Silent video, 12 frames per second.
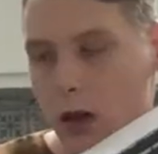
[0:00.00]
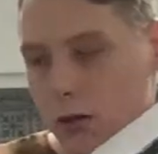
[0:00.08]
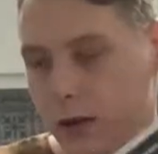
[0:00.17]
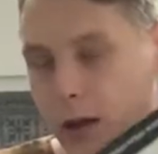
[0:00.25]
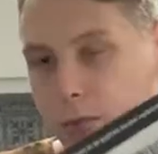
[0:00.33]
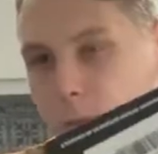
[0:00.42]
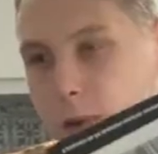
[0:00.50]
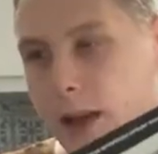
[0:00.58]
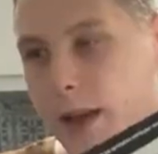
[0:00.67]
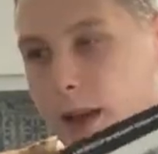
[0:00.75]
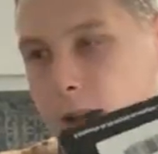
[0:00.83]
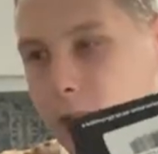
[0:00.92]
On est à peu
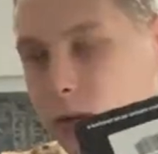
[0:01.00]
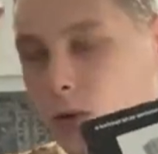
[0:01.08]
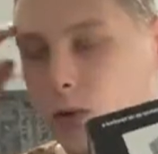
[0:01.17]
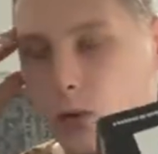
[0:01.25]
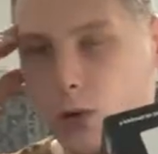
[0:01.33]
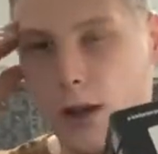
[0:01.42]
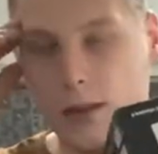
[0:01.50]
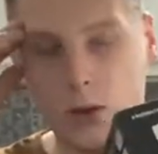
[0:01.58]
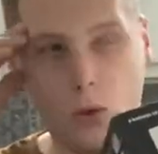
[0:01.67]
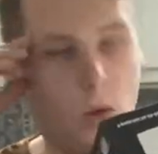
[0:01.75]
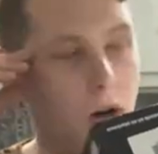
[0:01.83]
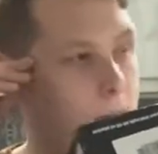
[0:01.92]
près à 2 à
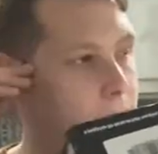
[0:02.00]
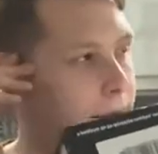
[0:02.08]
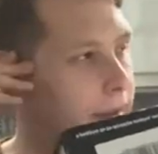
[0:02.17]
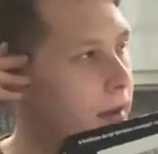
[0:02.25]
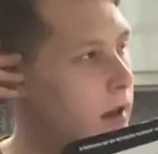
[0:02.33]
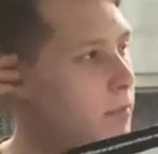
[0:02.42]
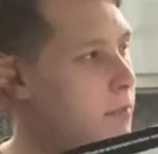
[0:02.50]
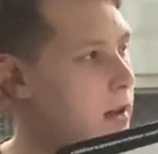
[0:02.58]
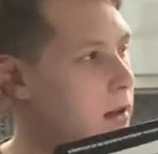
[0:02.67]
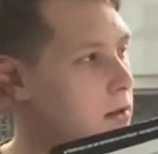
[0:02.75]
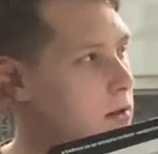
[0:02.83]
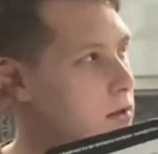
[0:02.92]
3 paquets
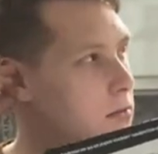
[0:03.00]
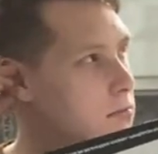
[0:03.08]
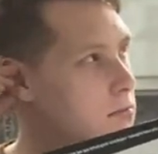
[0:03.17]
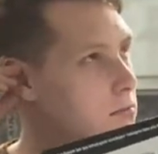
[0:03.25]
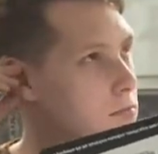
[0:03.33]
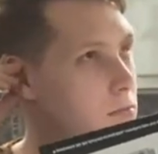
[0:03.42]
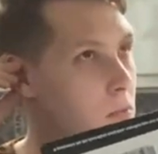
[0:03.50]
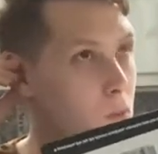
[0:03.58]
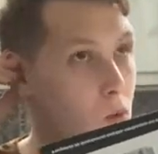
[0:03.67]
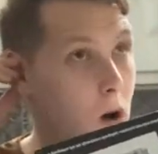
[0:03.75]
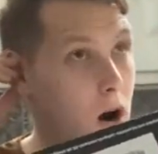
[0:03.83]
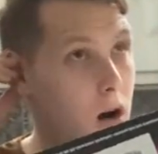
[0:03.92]
par
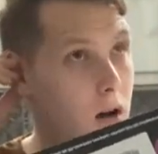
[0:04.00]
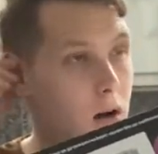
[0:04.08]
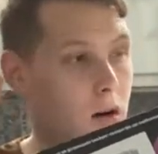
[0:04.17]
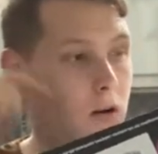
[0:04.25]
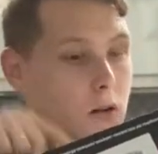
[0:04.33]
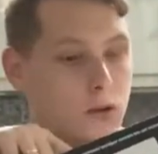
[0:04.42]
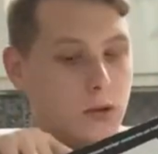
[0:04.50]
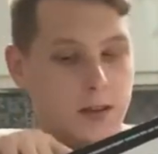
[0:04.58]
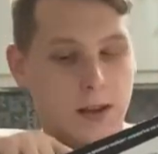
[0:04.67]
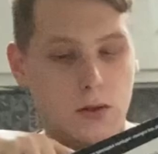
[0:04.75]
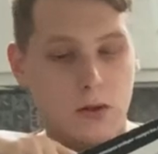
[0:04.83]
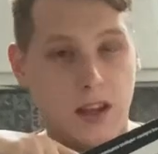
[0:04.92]
mois en
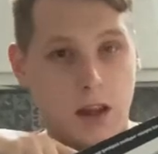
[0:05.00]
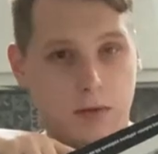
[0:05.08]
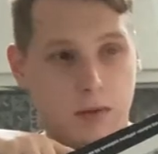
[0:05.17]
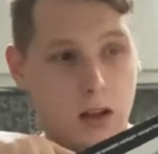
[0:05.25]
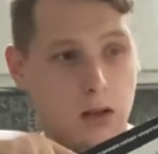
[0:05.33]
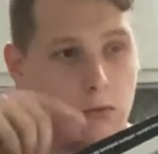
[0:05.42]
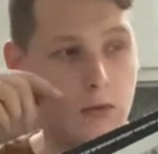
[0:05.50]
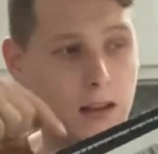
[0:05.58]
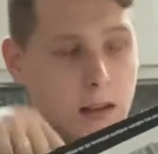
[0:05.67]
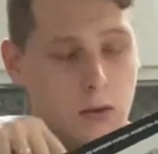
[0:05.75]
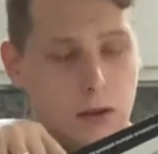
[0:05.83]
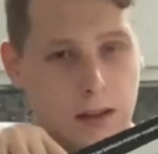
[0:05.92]
dosettes de café, donc les
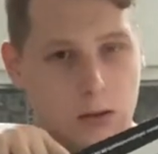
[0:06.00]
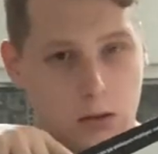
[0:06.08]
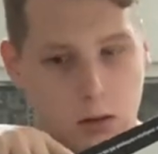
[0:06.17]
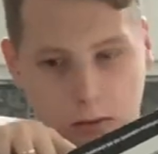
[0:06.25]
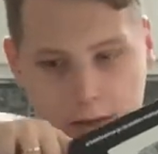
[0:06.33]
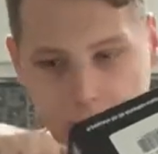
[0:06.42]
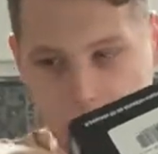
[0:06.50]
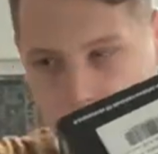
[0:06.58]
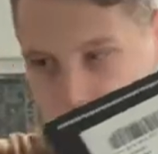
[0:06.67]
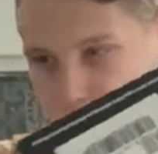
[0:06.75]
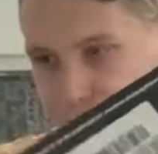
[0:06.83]
dosettes de 36.